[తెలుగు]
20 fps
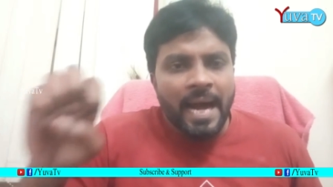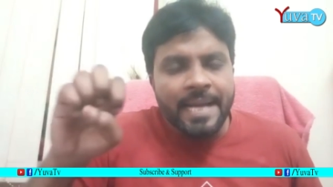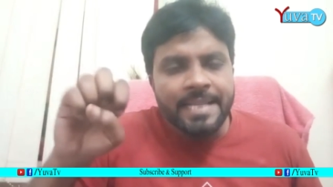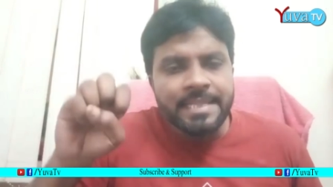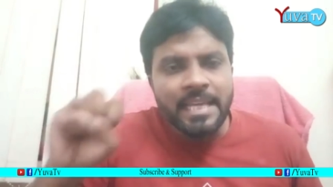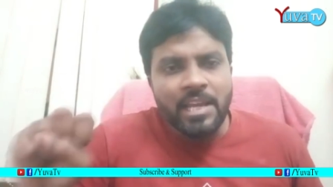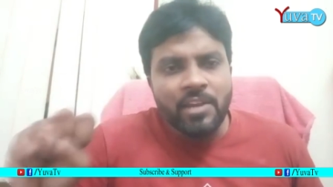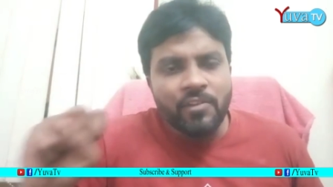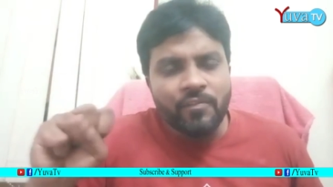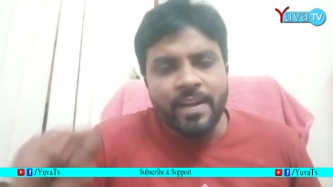
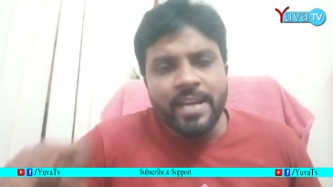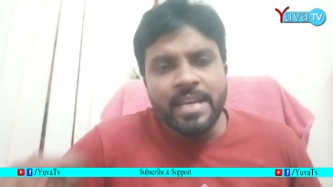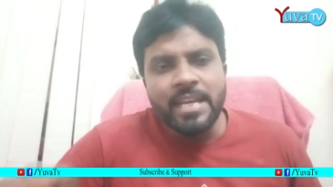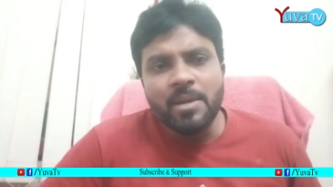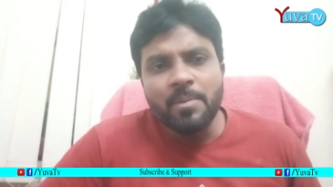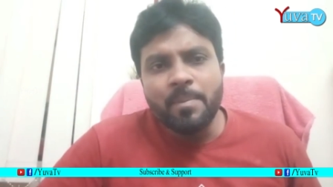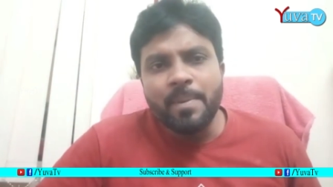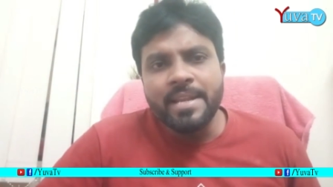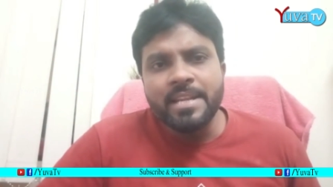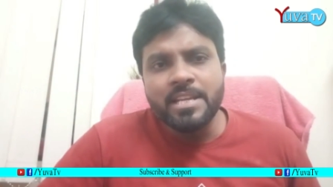అయితే
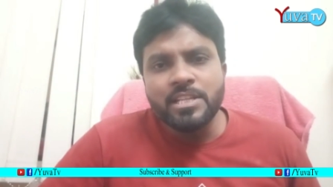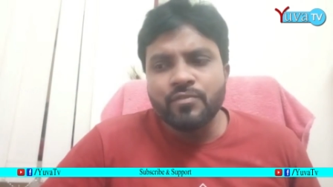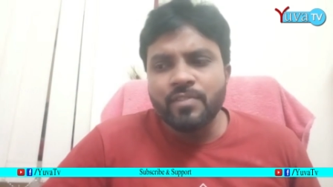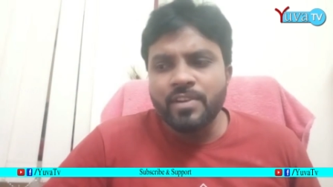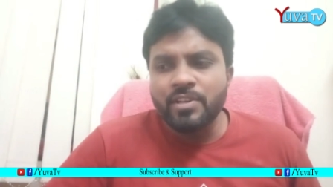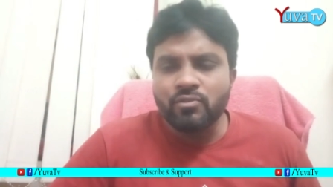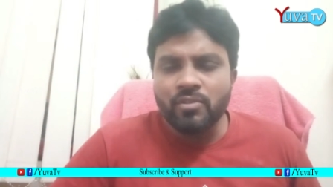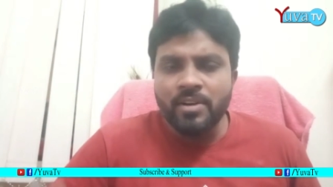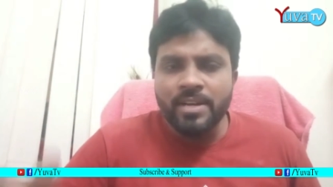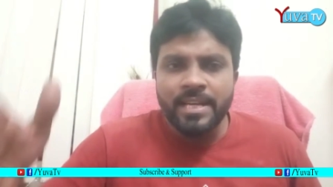ఇవన్నీ బెరీస్
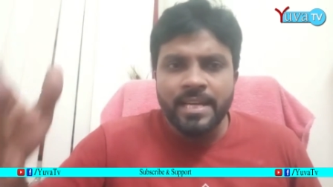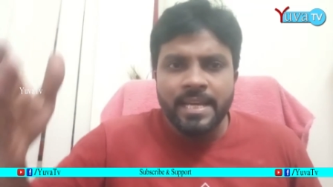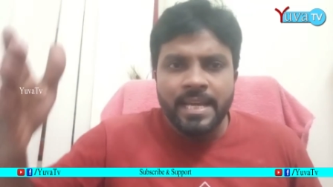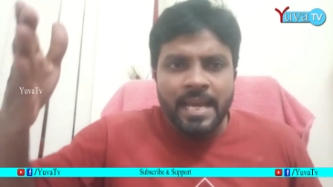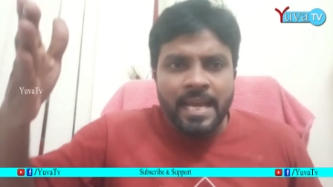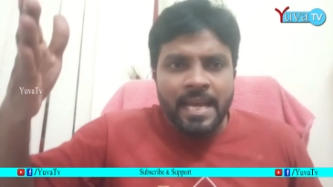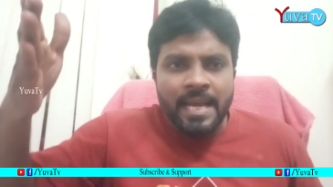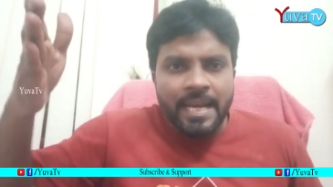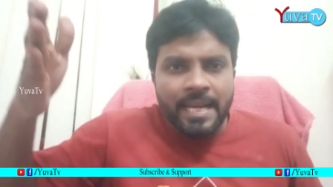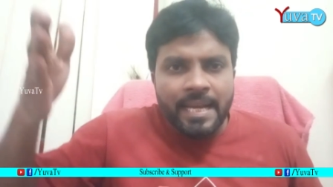వేసుకొని
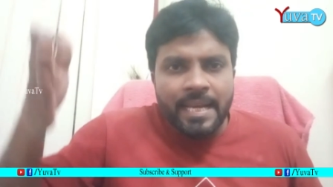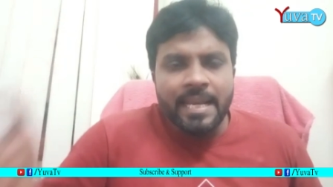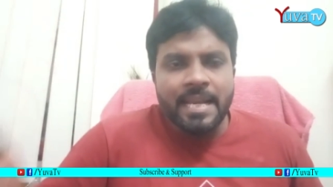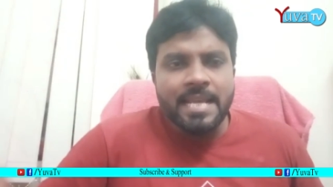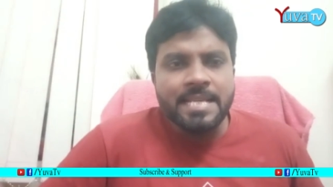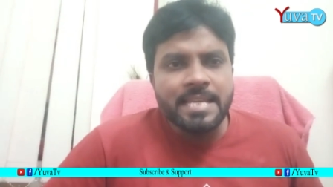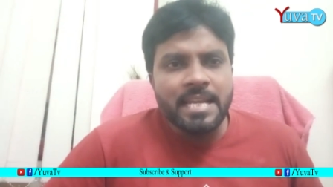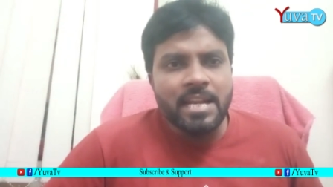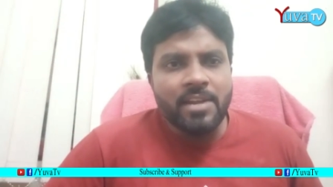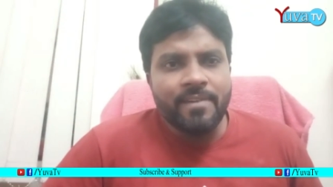
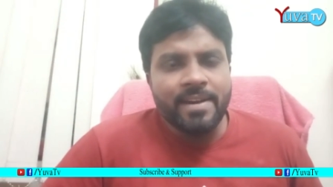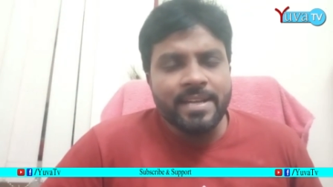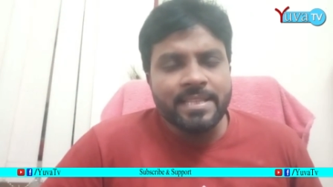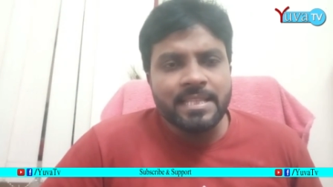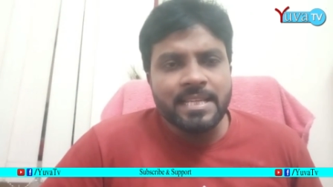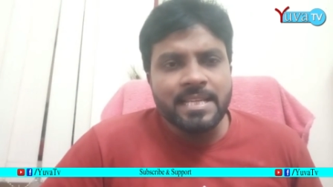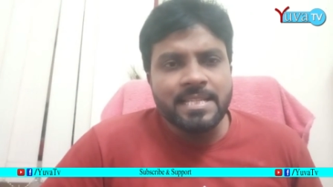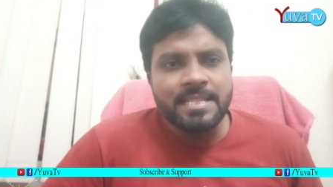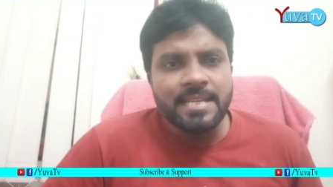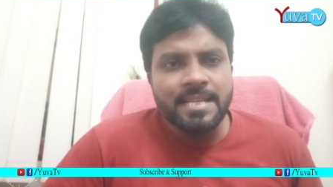నిరసన
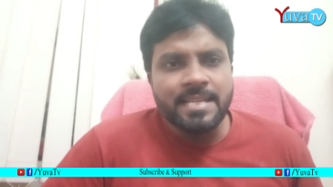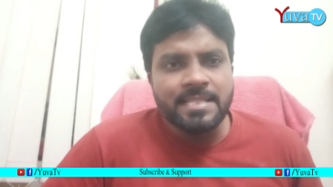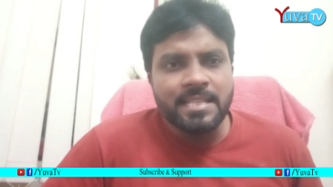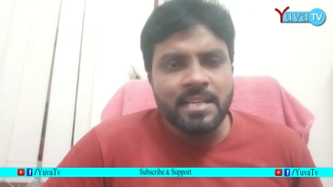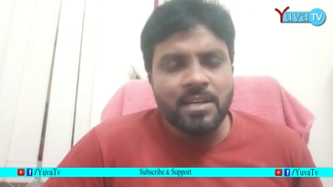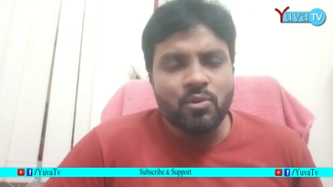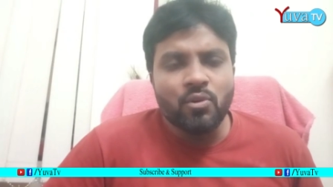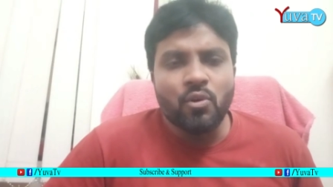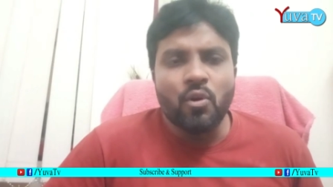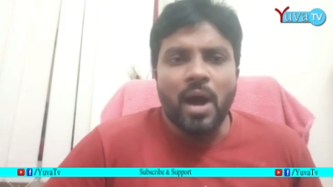వ్యక్తం
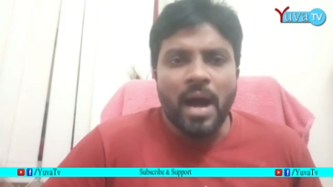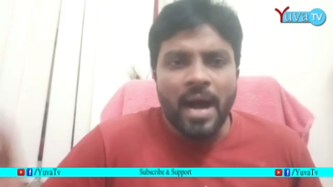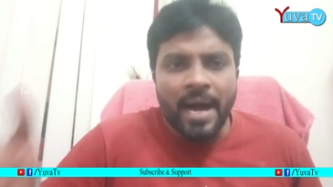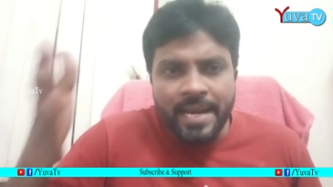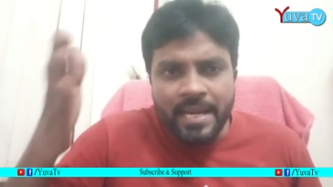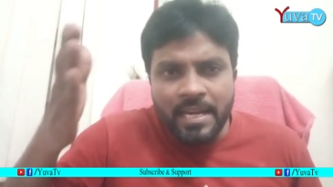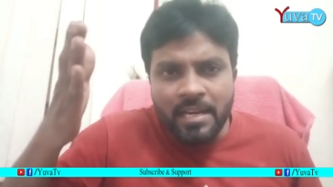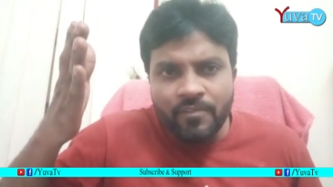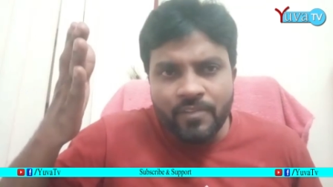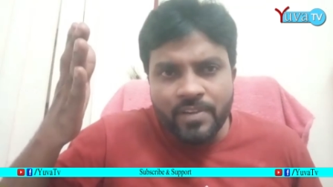చేస్తారు
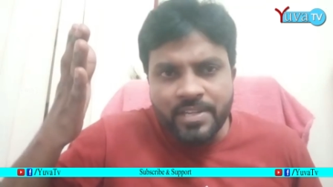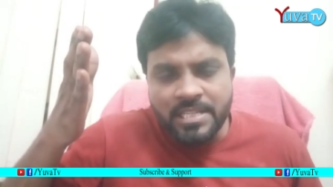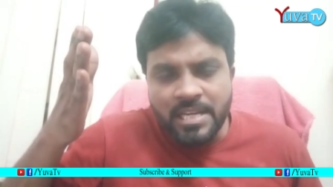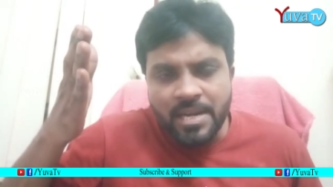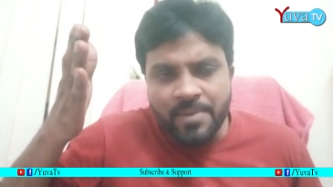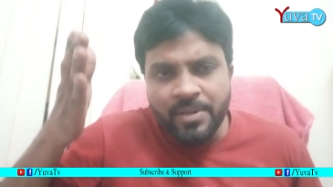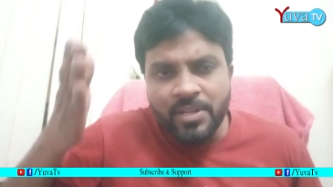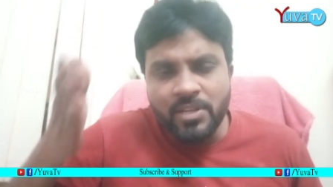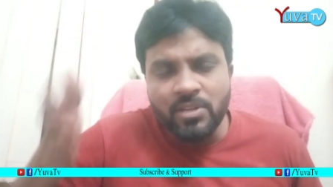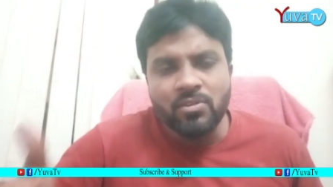అన్న
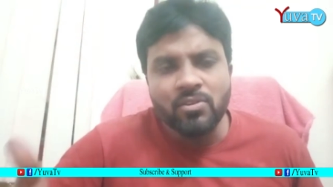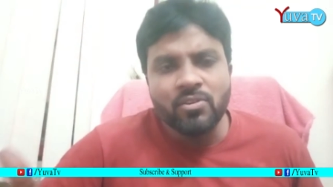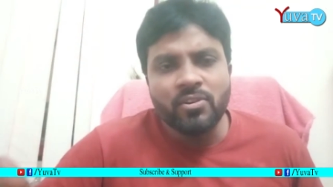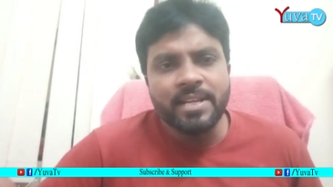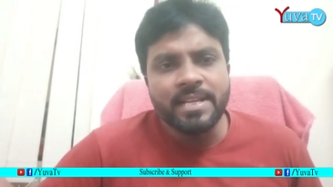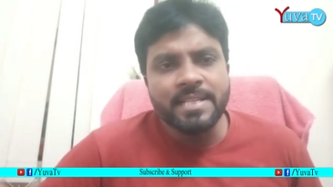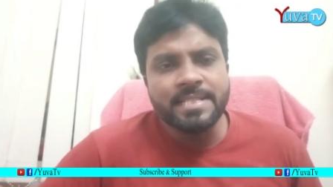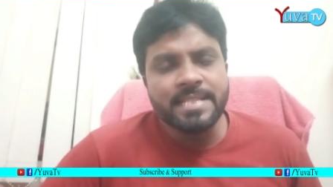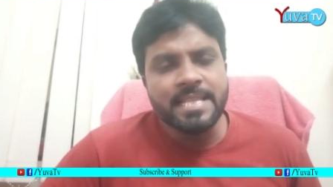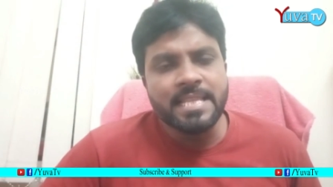విషయం
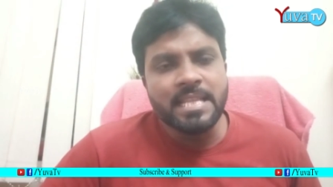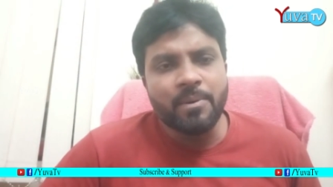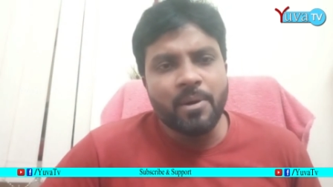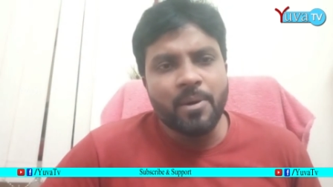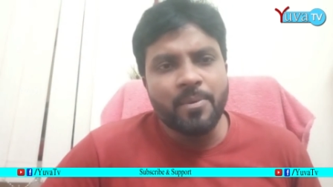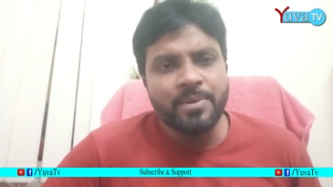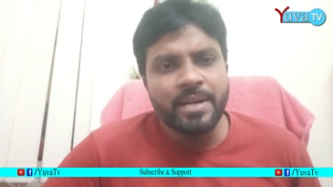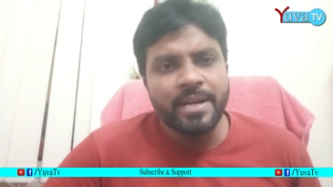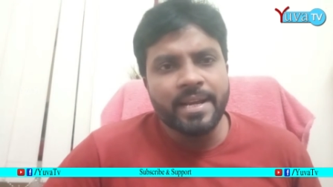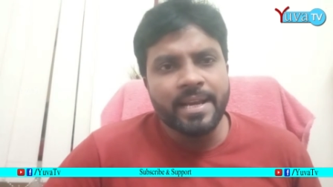ఇంక్లూడింగ్
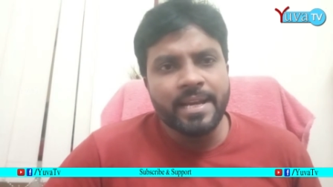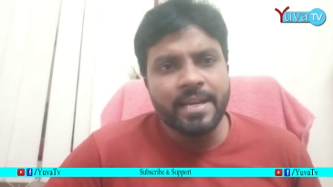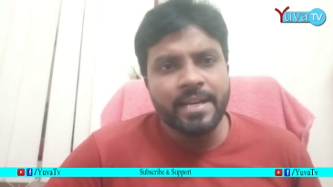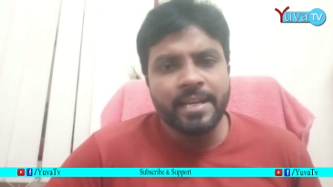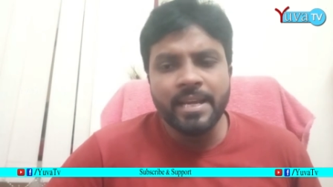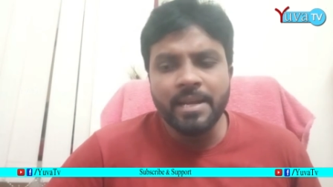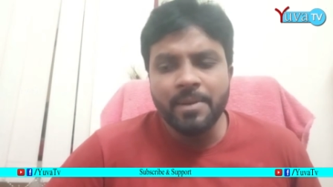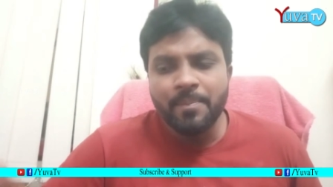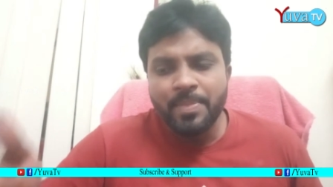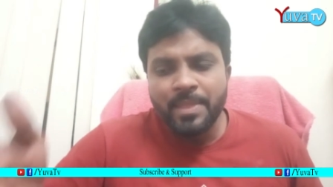చంద్రబాబు నాయుడు
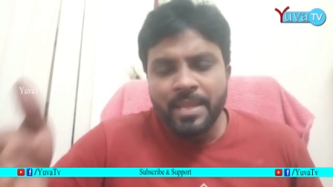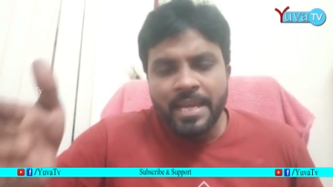గారికి